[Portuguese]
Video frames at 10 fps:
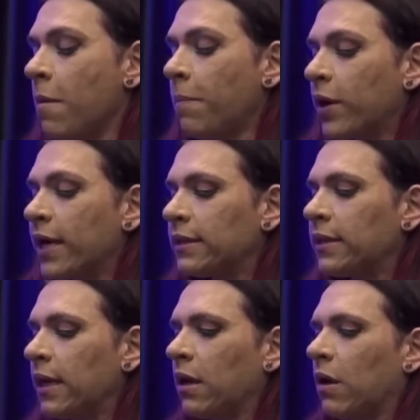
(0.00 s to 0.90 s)
Porque
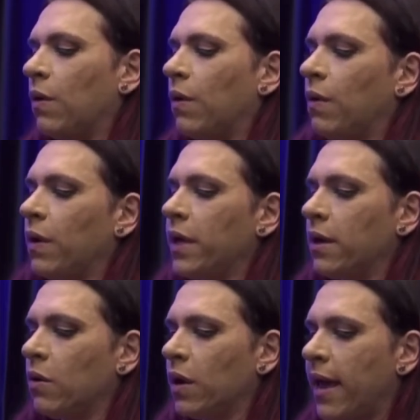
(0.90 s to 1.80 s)
assim, o, o,
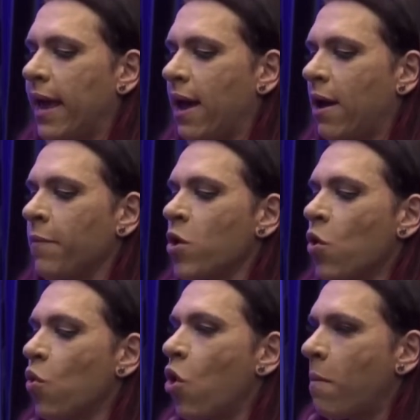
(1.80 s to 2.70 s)
Igor, é
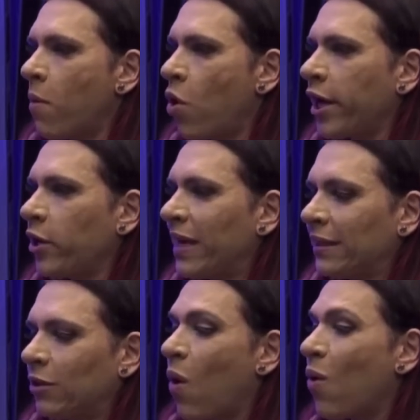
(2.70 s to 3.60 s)
o hormônio, ele
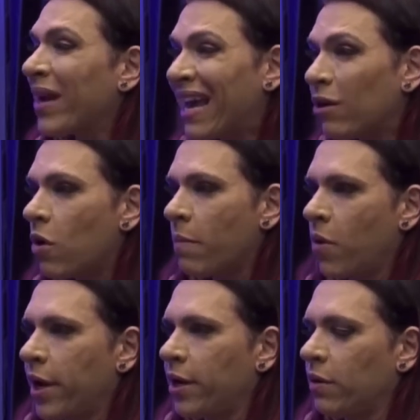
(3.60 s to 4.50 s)
qualquer
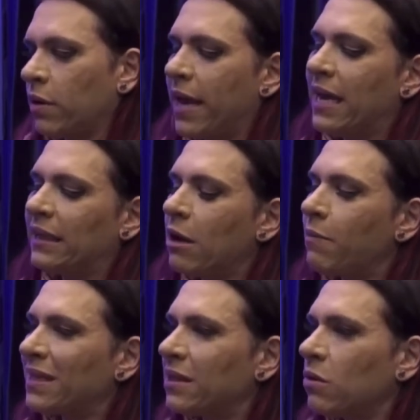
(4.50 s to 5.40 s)
hormônio, ele tem
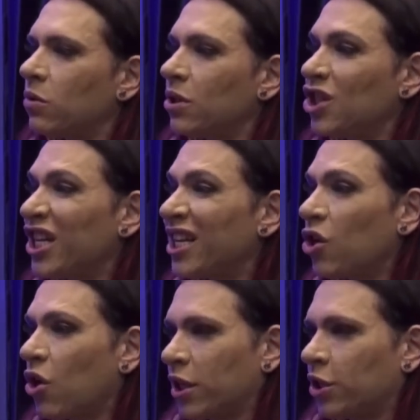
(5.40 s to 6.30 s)
uma ação
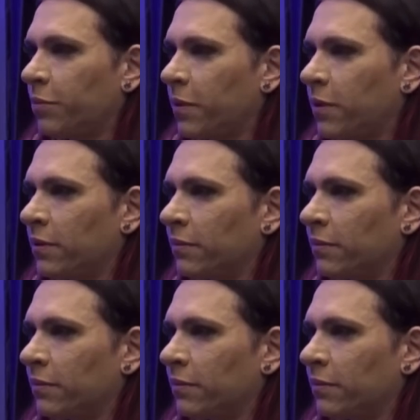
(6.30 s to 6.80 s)
genótipa.